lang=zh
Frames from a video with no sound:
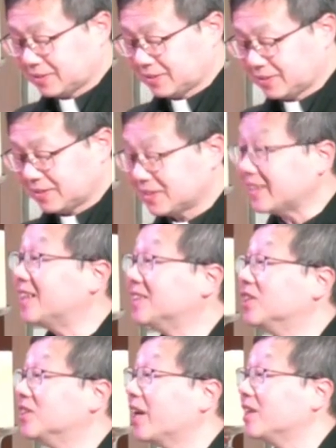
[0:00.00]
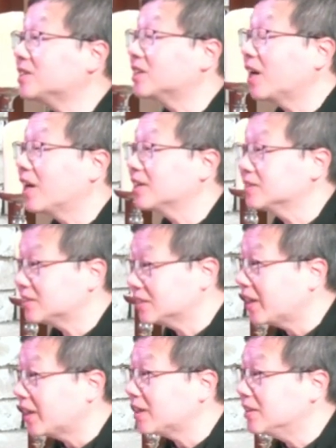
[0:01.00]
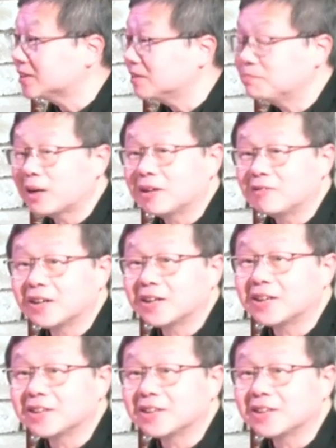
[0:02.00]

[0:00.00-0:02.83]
大家忍耐一下啊！忍耐可以生盼望啊！